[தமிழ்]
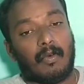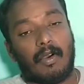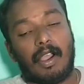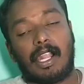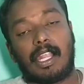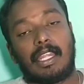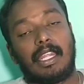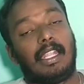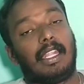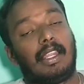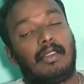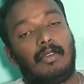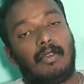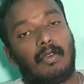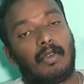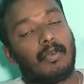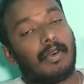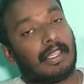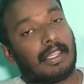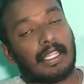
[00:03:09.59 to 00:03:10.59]
வாக்கின்
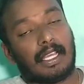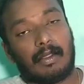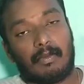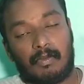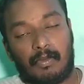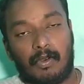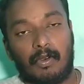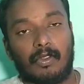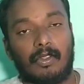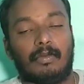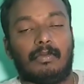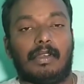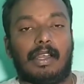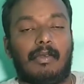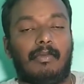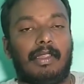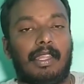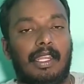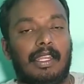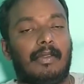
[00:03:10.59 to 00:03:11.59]
இன்டர்வியூவுக்கு வந்தால் போதும்
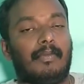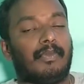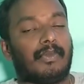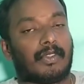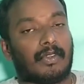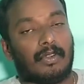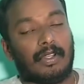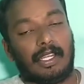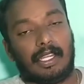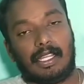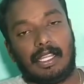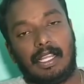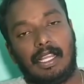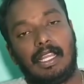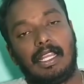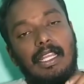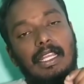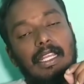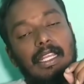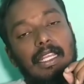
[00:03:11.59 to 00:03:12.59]
அப்படின்னு
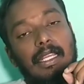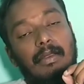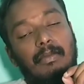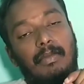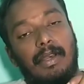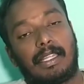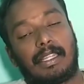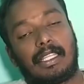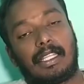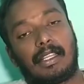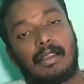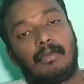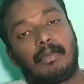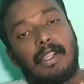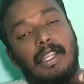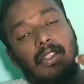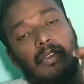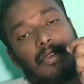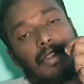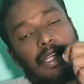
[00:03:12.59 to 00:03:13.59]
சொல்லியிருக்காங்க மற்ற
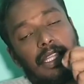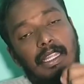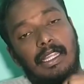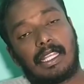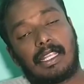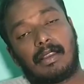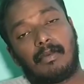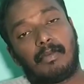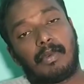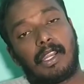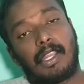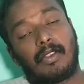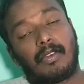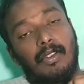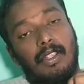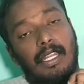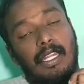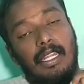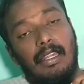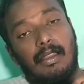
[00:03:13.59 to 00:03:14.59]
கம்பெனிக்கும் இந்த
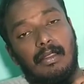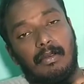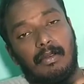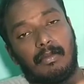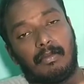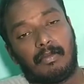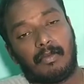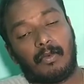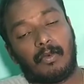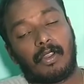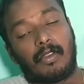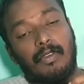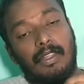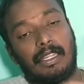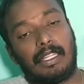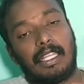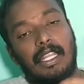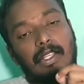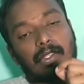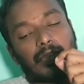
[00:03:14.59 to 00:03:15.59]
கம்பெனிக்கும் இல் ஒரு
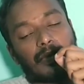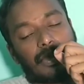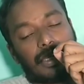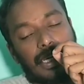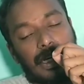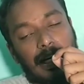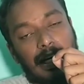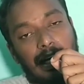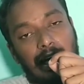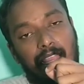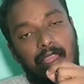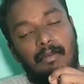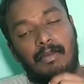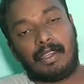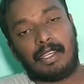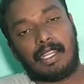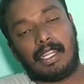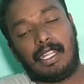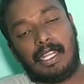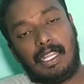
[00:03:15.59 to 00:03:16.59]
வித்தியாசம் என்ன
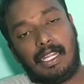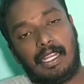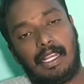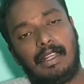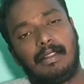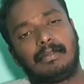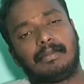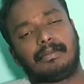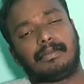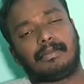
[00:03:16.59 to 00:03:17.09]
அப்படின்னு கேட்டிங்கன்னா